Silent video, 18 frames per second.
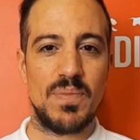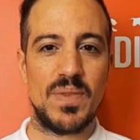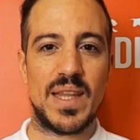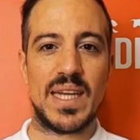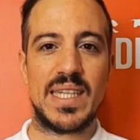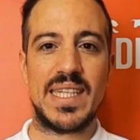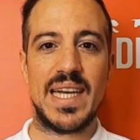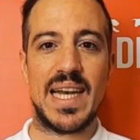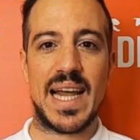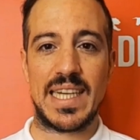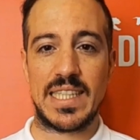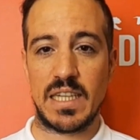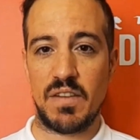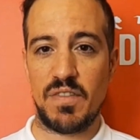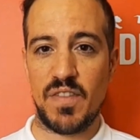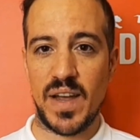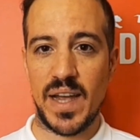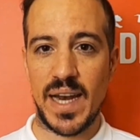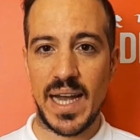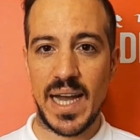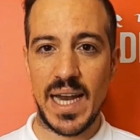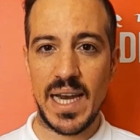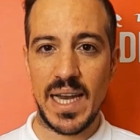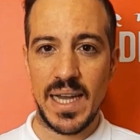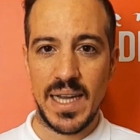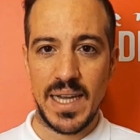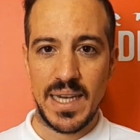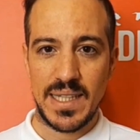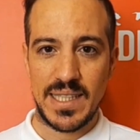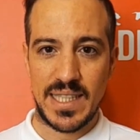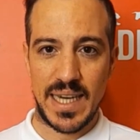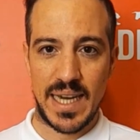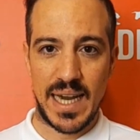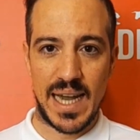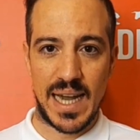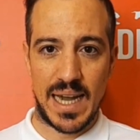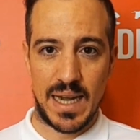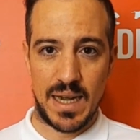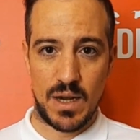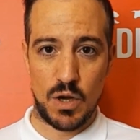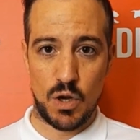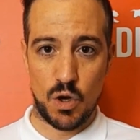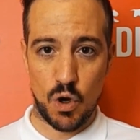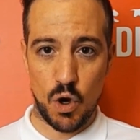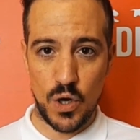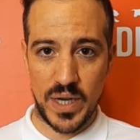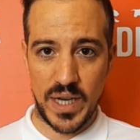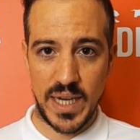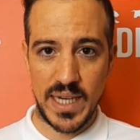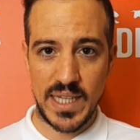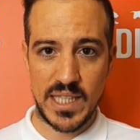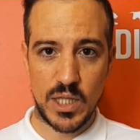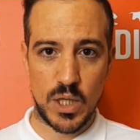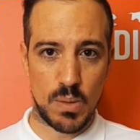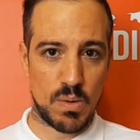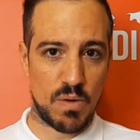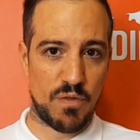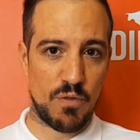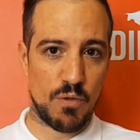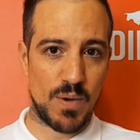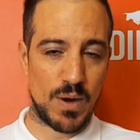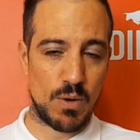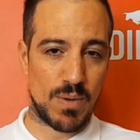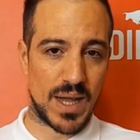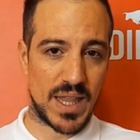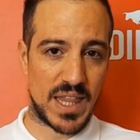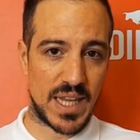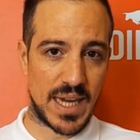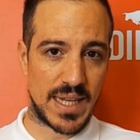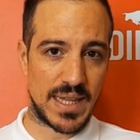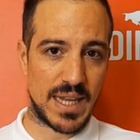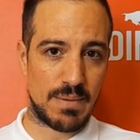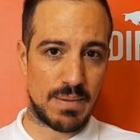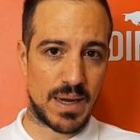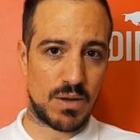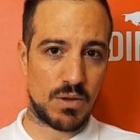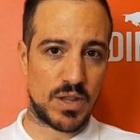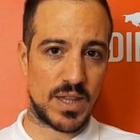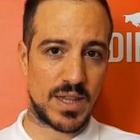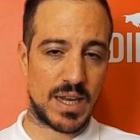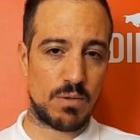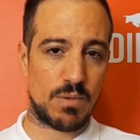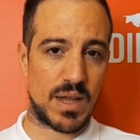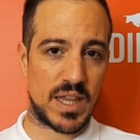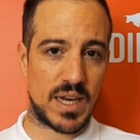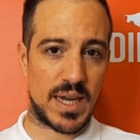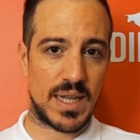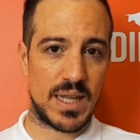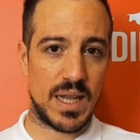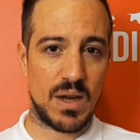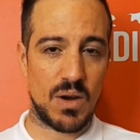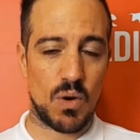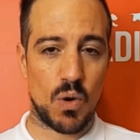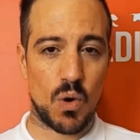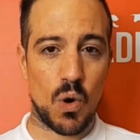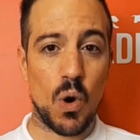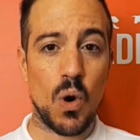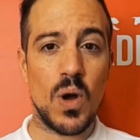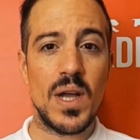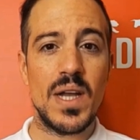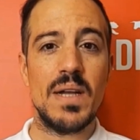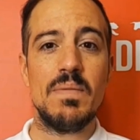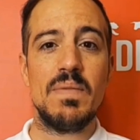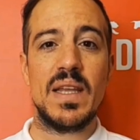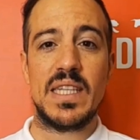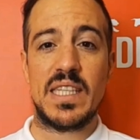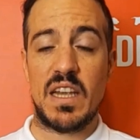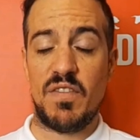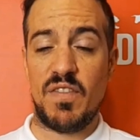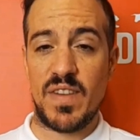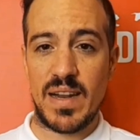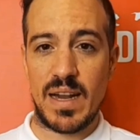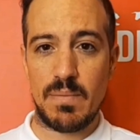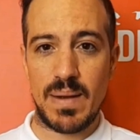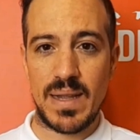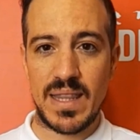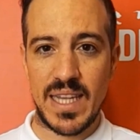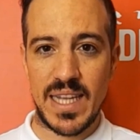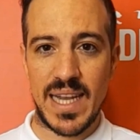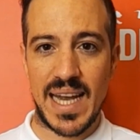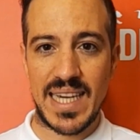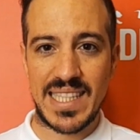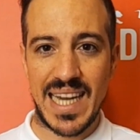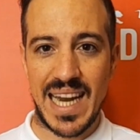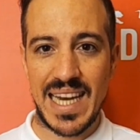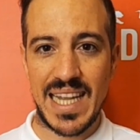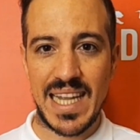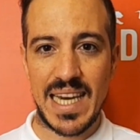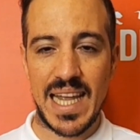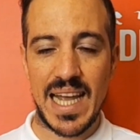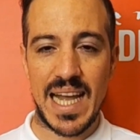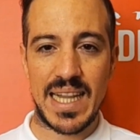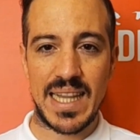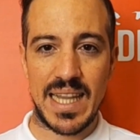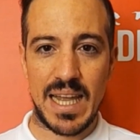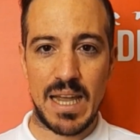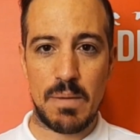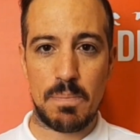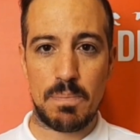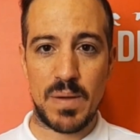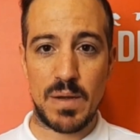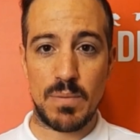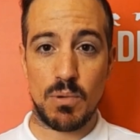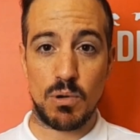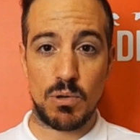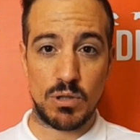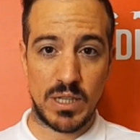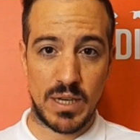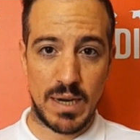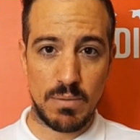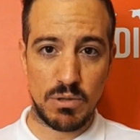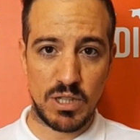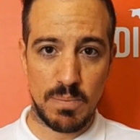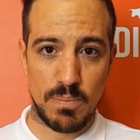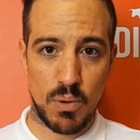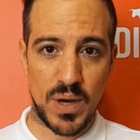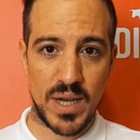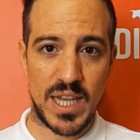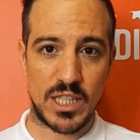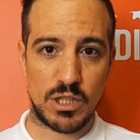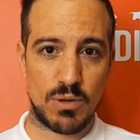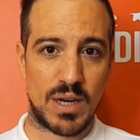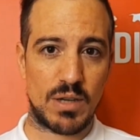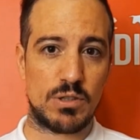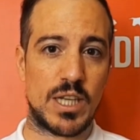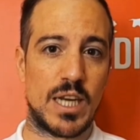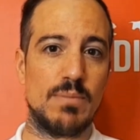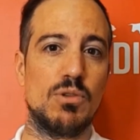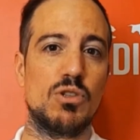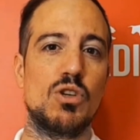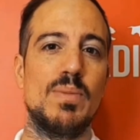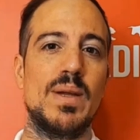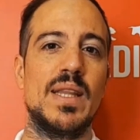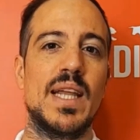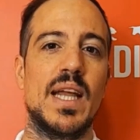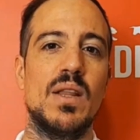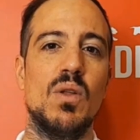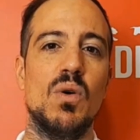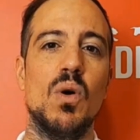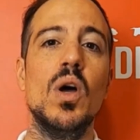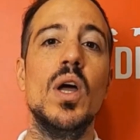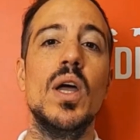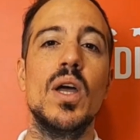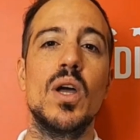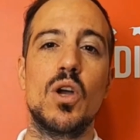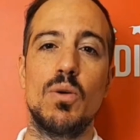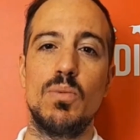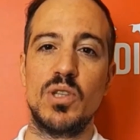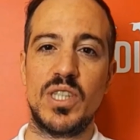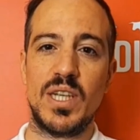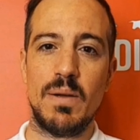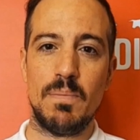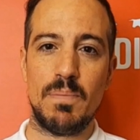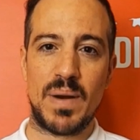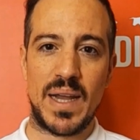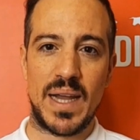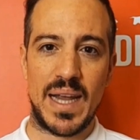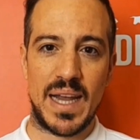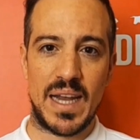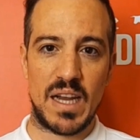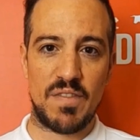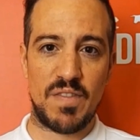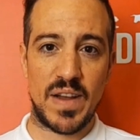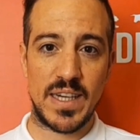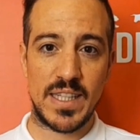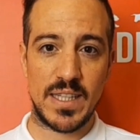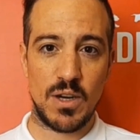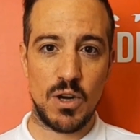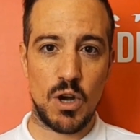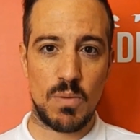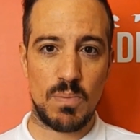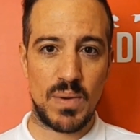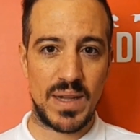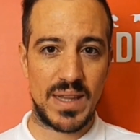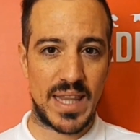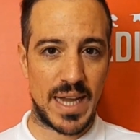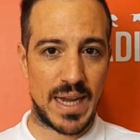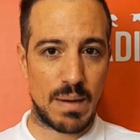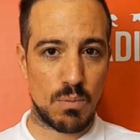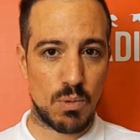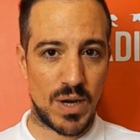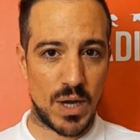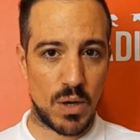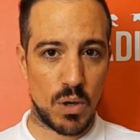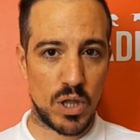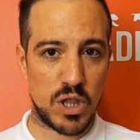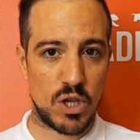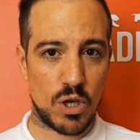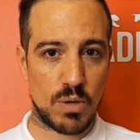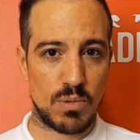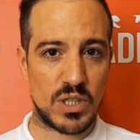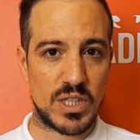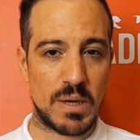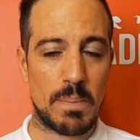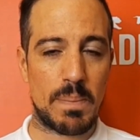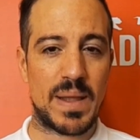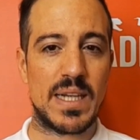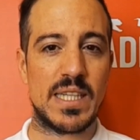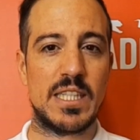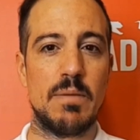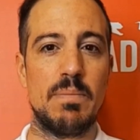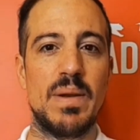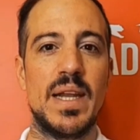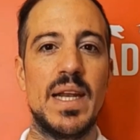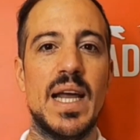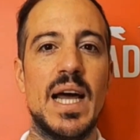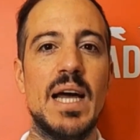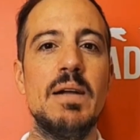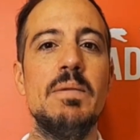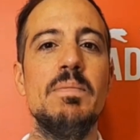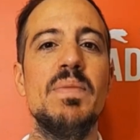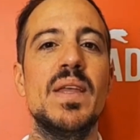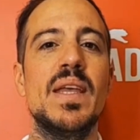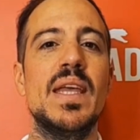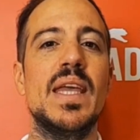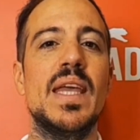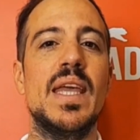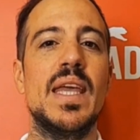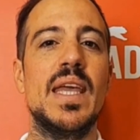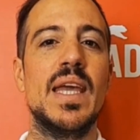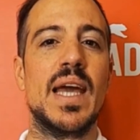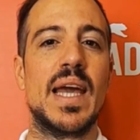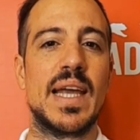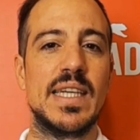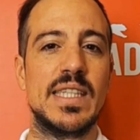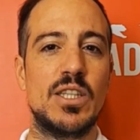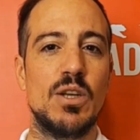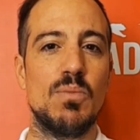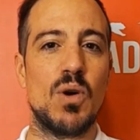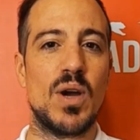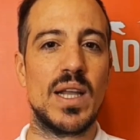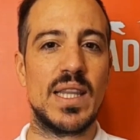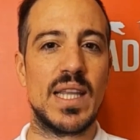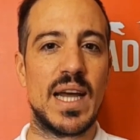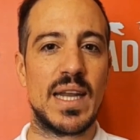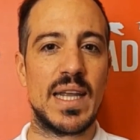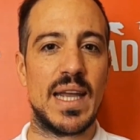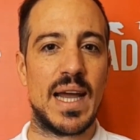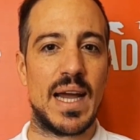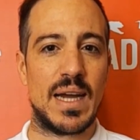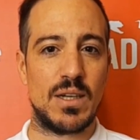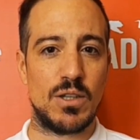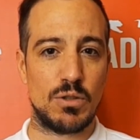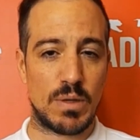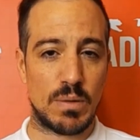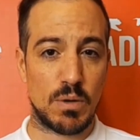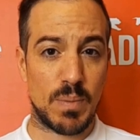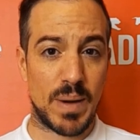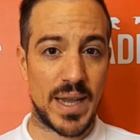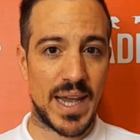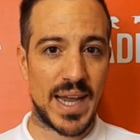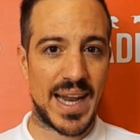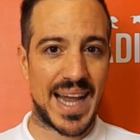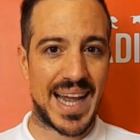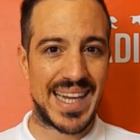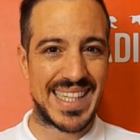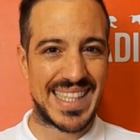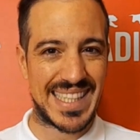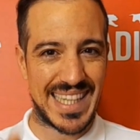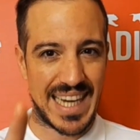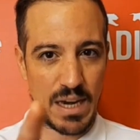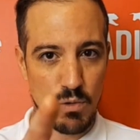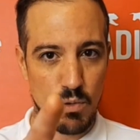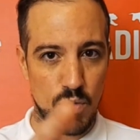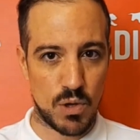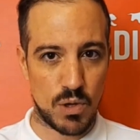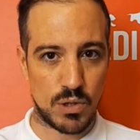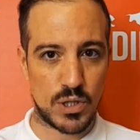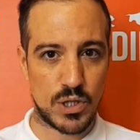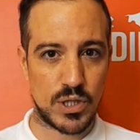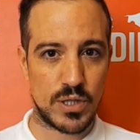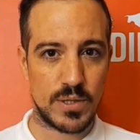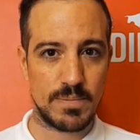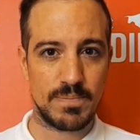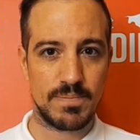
de si la Reserva Federal será hawkish, como fue Nueva Zelanda, el Banco Central de Nueva Zelanda, o si finalmente irá a esa línea de pivot. nos sabremos en poquitas horas, lo estaremos comentando. Como siempre, en FX Globe, tengan buen negocio, como siempre, disciplina y gestión monetaria. Nos vemos mañana. Saludos.